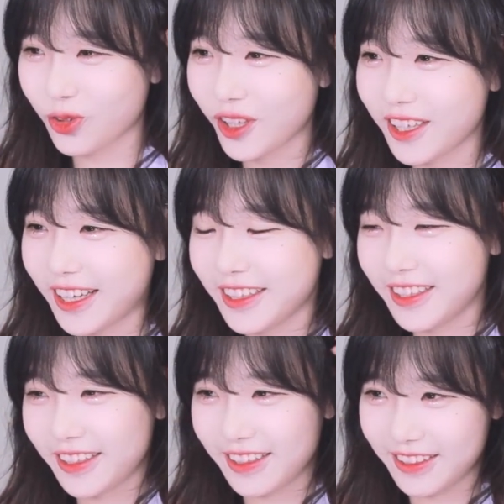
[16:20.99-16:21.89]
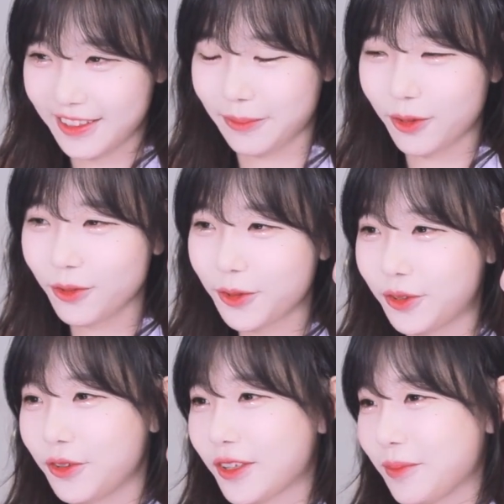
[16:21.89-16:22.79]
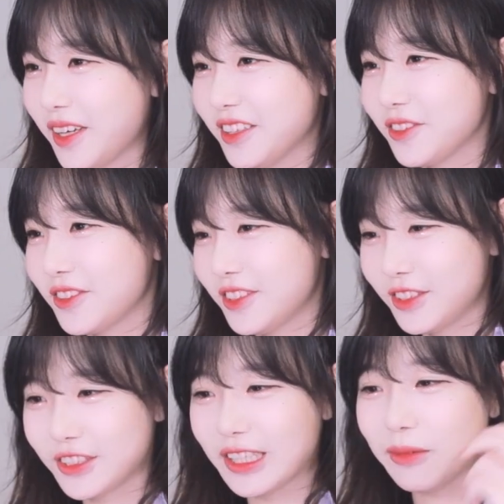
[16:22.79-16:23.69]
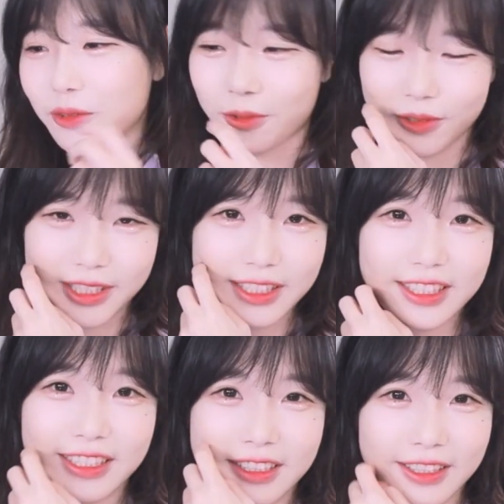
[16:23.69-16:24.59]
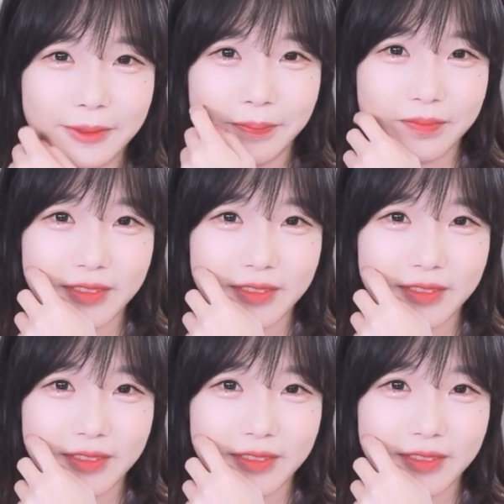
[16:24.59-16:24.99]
뇌 안에 별로 그렇게 많은 것들을 잡아놓고 살지 않아.